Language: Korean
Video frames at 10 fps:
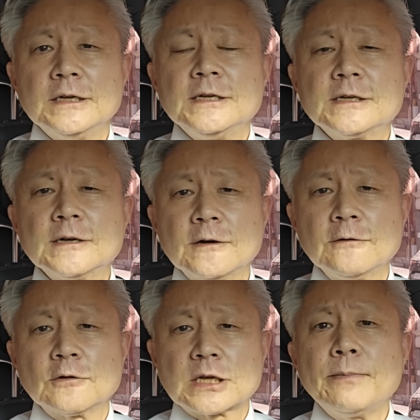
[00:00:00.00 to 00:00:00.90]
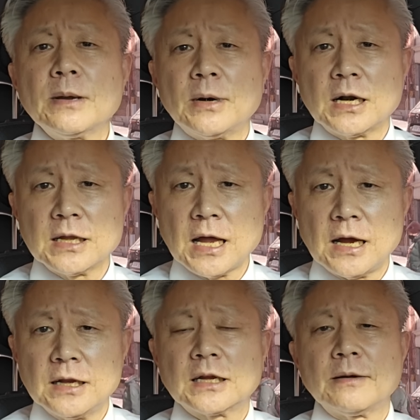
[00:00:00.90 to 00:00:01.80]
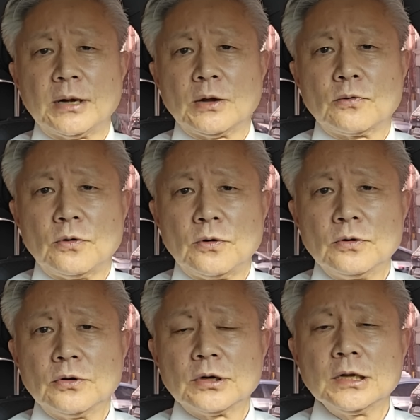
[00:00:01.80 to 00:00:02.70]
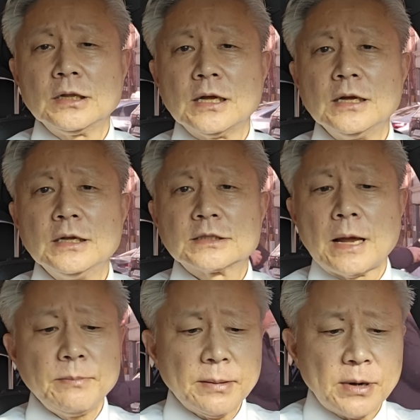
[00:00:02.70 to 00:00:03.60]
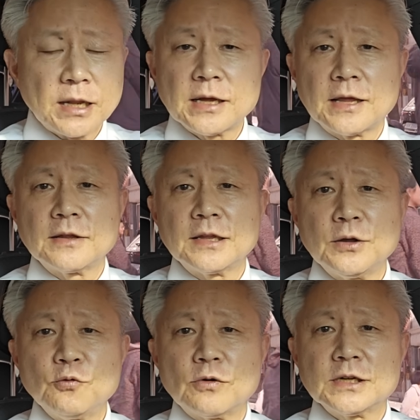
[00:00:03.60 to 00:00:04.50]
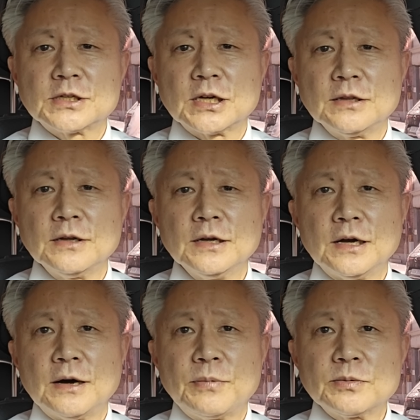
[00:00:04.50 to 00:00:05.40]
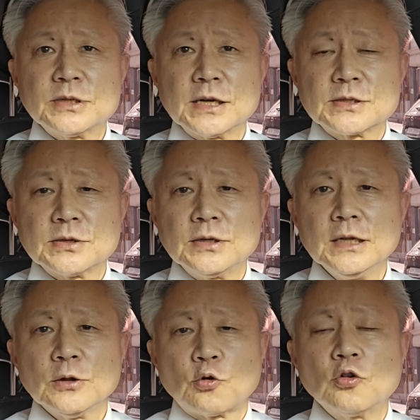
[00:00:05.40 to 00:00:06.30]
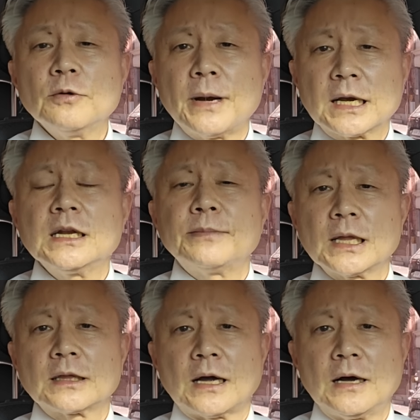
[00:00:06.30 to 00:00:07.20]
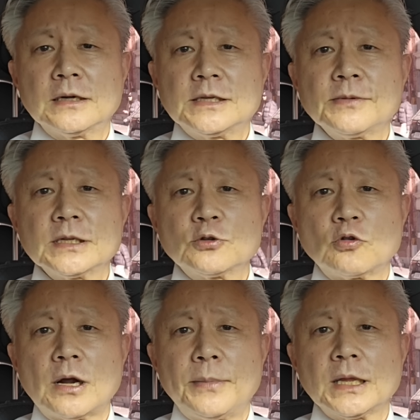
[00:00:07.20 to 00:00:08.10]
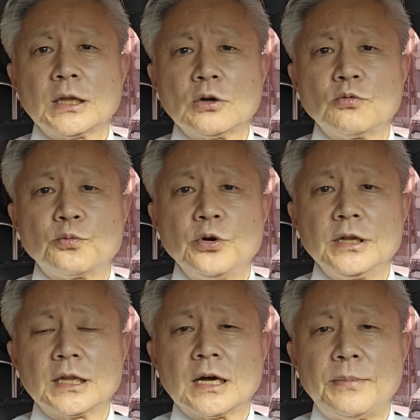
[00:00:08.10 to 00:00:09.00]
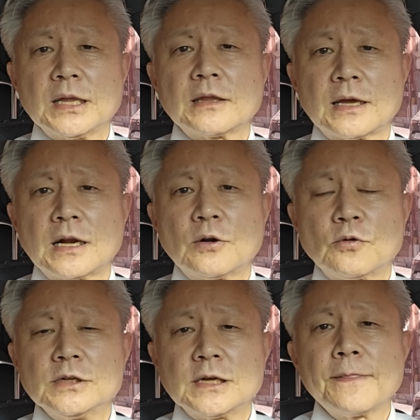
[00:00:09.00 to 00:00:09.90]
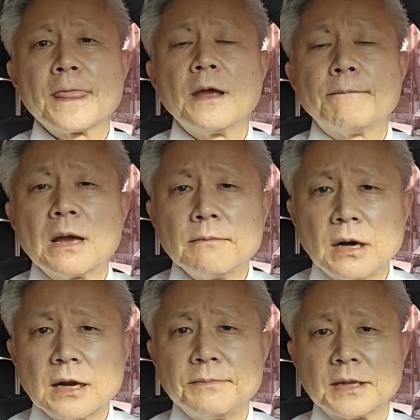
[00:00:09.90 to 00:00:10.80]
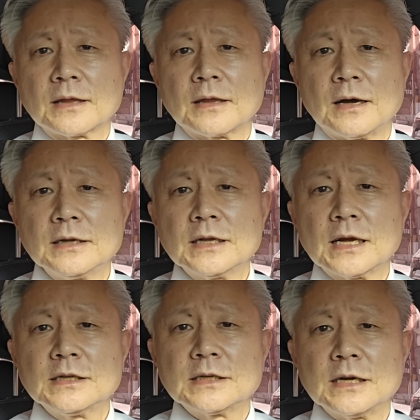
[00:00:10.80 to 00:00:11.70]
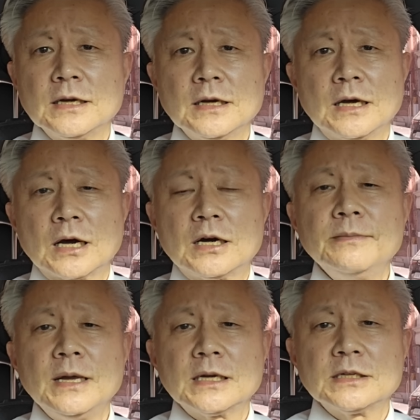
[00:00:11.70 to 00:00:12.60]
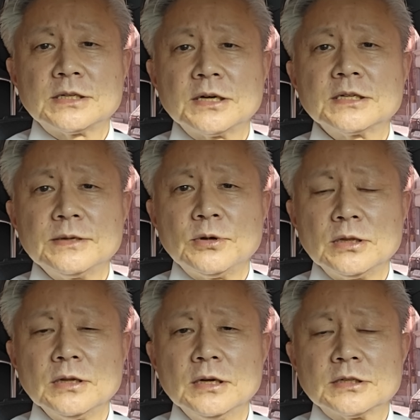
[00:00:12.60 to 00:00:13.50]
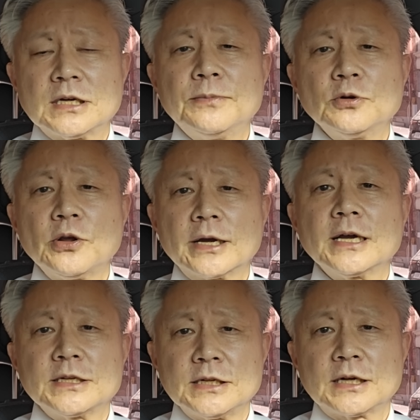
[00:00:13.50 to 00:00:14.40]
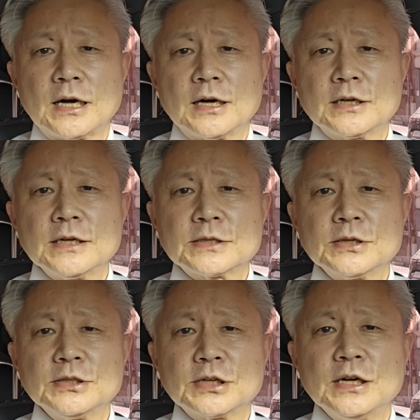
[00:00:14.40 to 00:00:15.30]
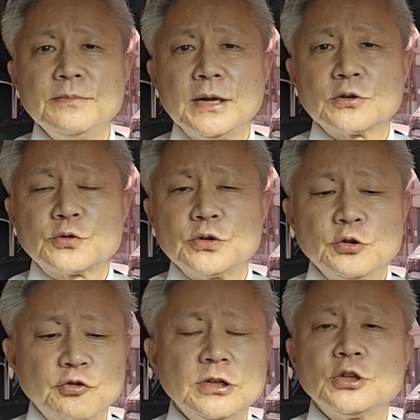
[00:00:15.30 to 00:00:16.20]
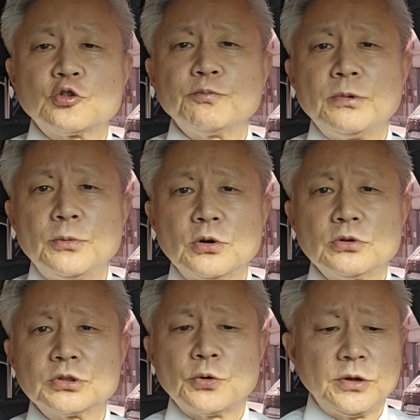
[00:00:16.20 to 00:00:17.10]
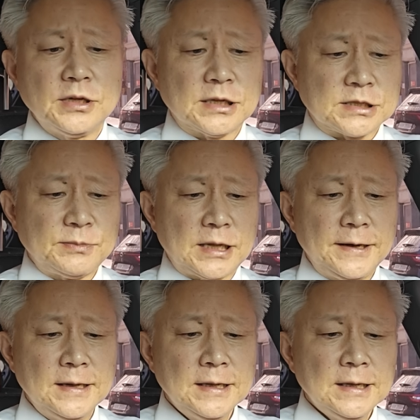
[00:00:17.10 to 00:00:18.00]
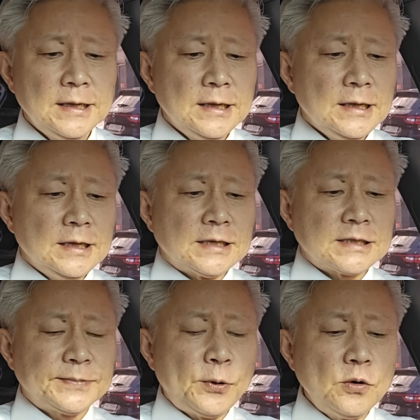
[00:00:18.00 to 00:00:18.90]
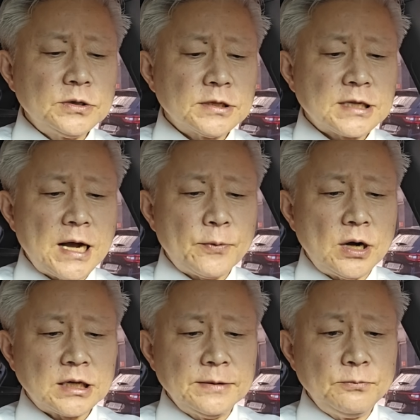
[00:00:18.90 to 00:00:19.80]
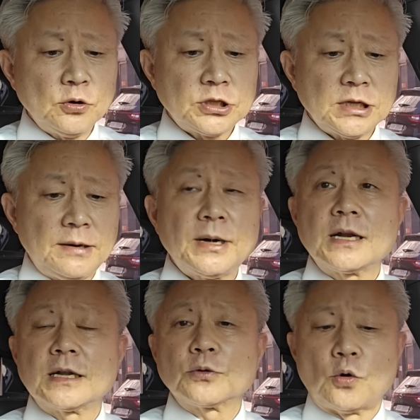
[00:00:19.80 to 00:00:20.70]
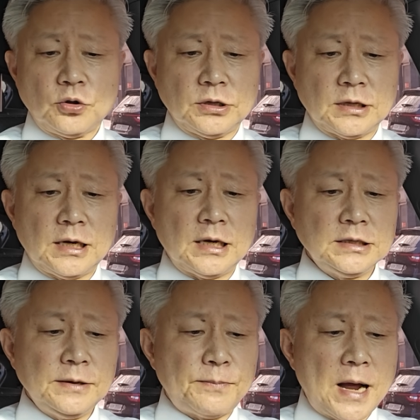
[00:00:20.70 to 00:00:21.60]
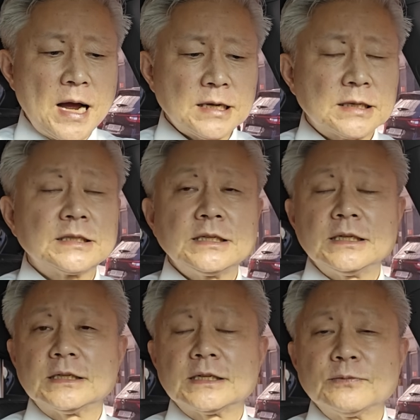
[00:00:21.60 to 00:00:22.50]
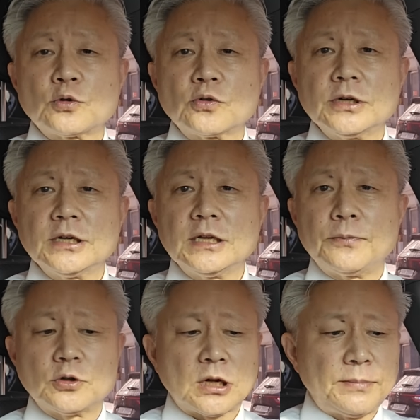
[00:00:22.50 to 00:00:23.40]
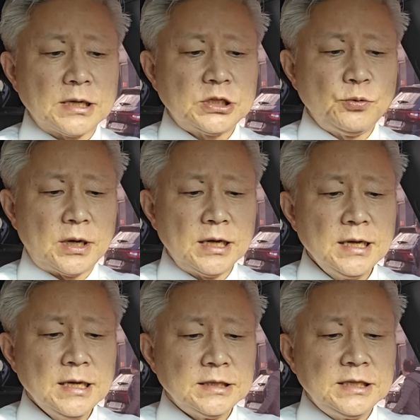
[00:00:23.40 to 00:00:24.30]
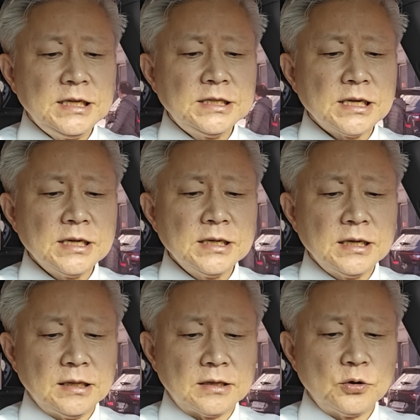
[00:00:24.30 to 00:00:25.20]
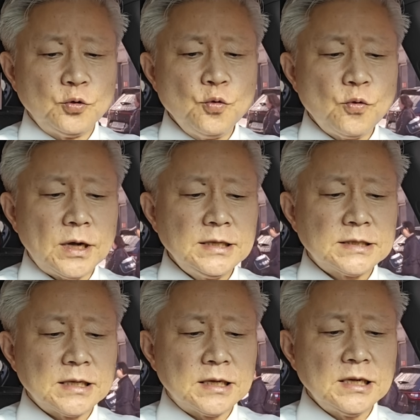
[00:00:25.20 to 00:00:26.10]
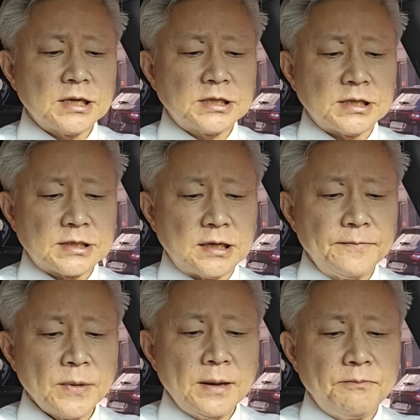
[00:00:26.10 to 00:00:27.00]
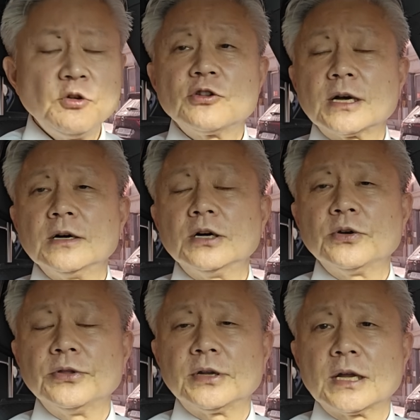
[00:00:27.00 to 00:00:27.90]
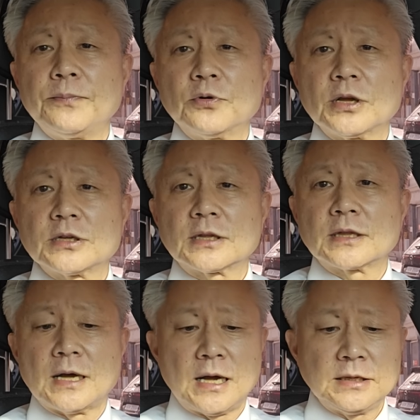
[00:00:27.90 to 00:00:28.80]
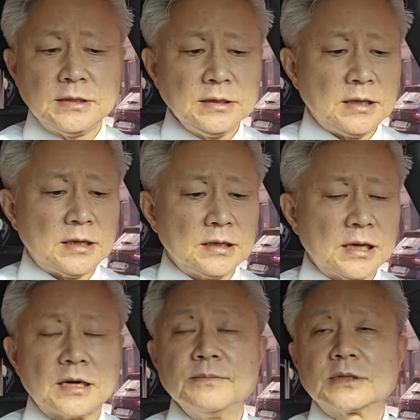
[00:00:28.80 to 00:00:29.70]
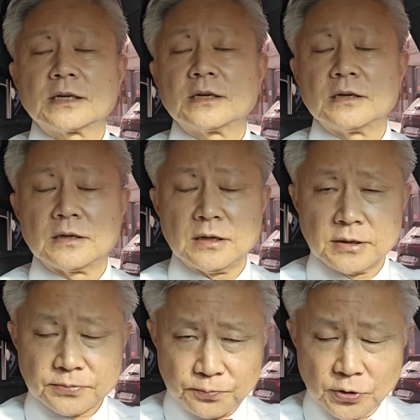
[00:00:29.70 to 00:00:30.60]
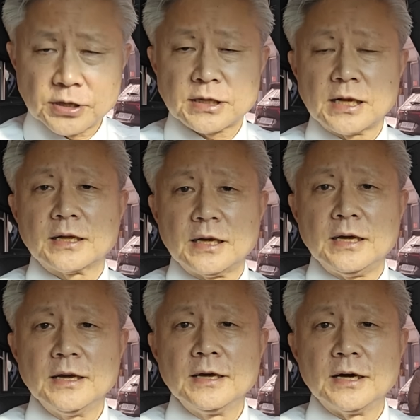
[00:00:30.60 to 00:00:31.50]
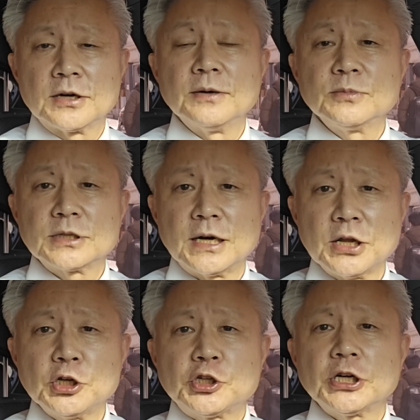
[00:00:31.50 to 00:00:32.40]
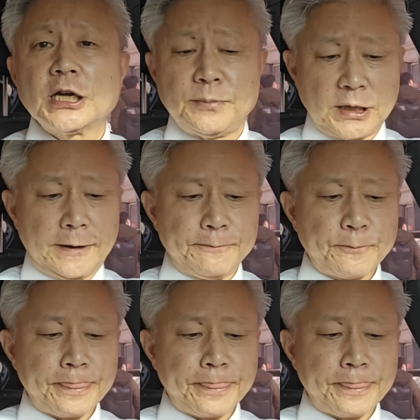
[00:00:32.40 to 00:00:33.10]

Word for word: 이정건도 300만 원이다 이렇게 말했고 어, 그런데 300만 원이다 했는데 윤관석은 어, 법정에서 돈은 받기는 받았다. 지금까지 는돈 안 받았다고 부인하다가 받았다 해놔놓고 이제 100만 원 받았다. 이렇게 이제 금액이 적어지면 처벌도 약해지니까. 그래서 이제 금액수를 줄이는 수법으로 쓰고 있는 것 같습니다. 자, 스폰서 사업가 김모 씨가 마련한 돈은 아, 이 박 씨, 지금 송영길이 보좌관 박 씨와 이정근, 윤관석을 거쳐서 민주당 의원들에게 뿌려졌다는 아, 검, 뿌려졌다는 게 검찰의 시각입니다.